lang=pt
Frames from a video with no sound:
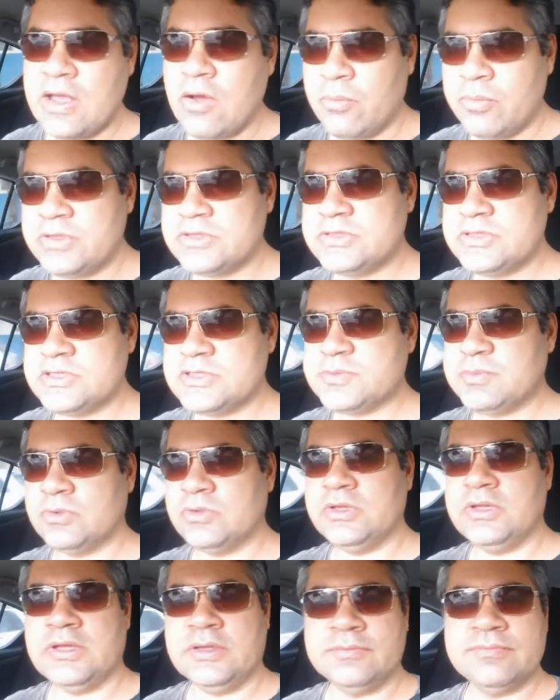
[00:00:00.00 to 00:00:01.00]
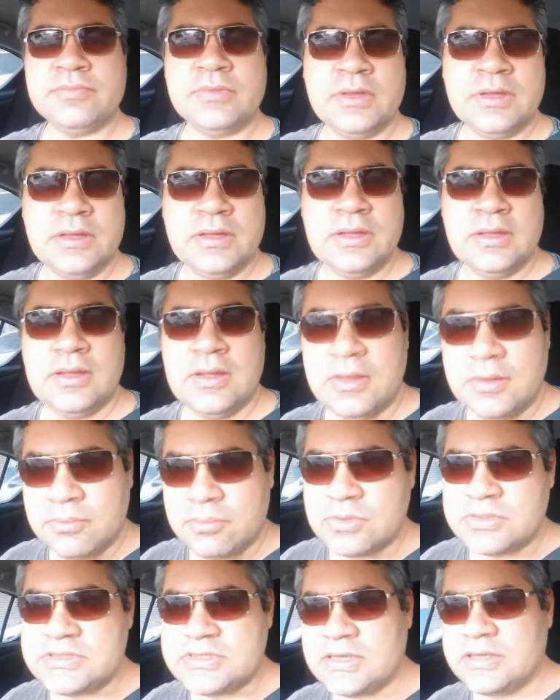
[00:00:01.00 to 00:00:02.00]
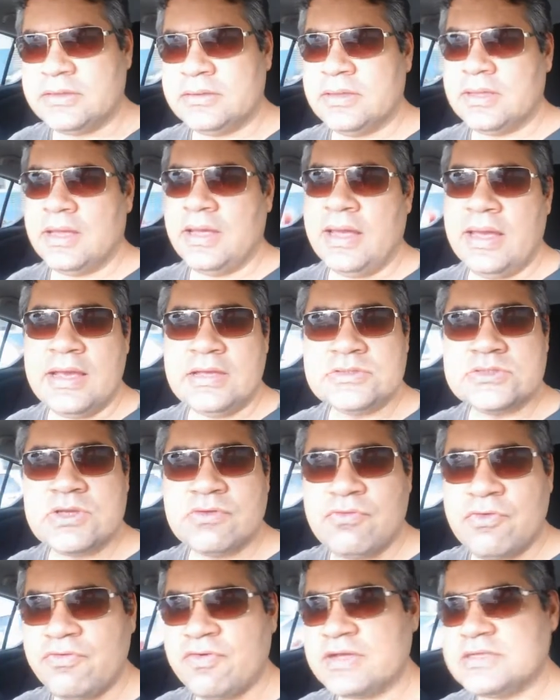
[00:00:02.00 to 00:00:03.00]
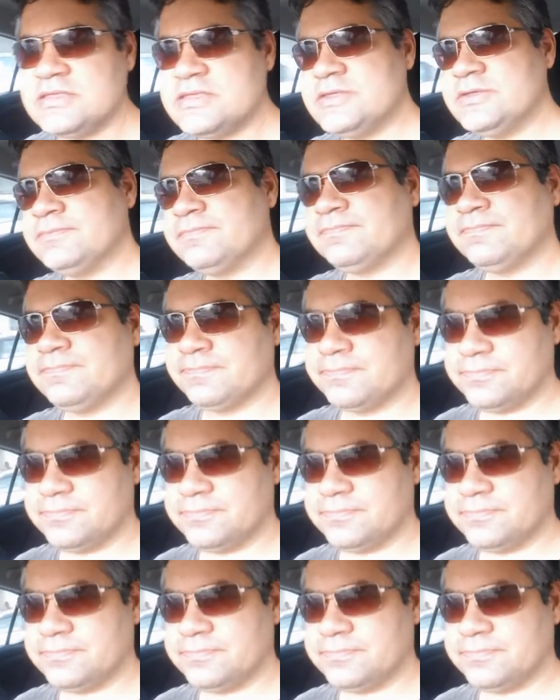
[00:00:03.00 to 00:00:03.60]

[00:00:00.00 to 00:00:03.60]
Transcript: realmente responder? Pois é, é isso que eu vou fazer